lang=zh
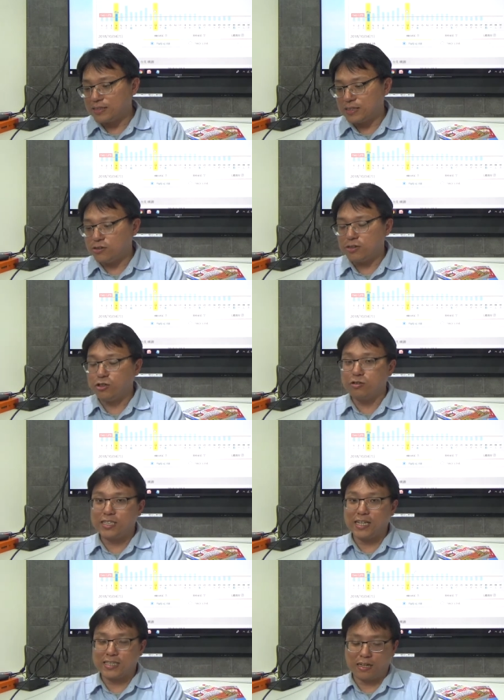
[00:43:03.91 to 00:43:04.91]
千，因为油
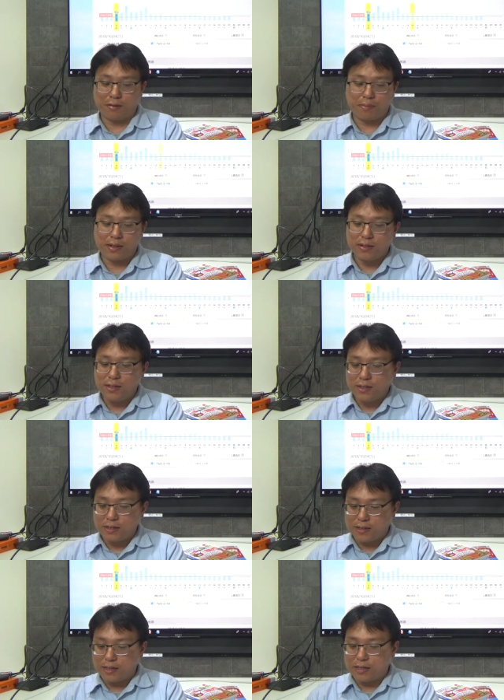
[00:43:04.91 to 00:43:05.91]
价涨了嘛。
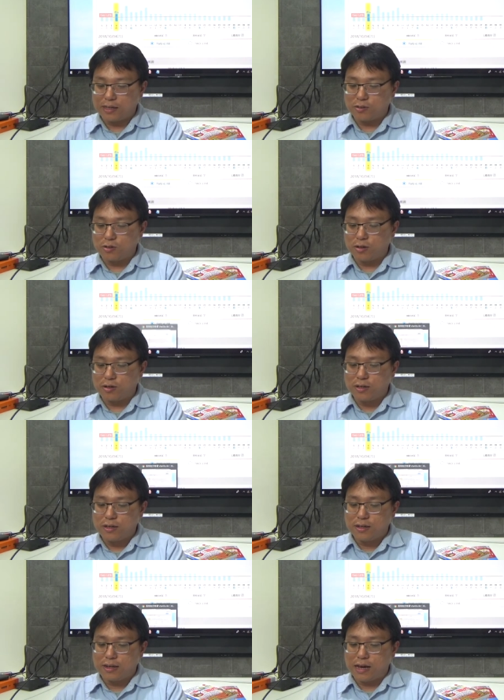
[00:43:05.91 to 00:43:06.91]
你如果
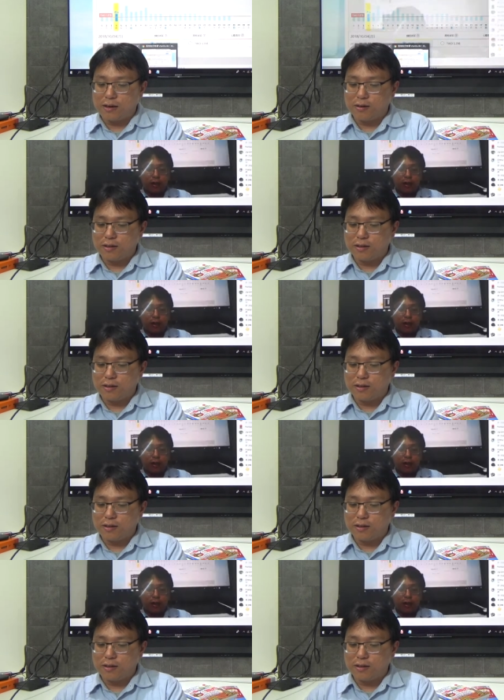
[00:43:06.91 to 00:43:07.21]
来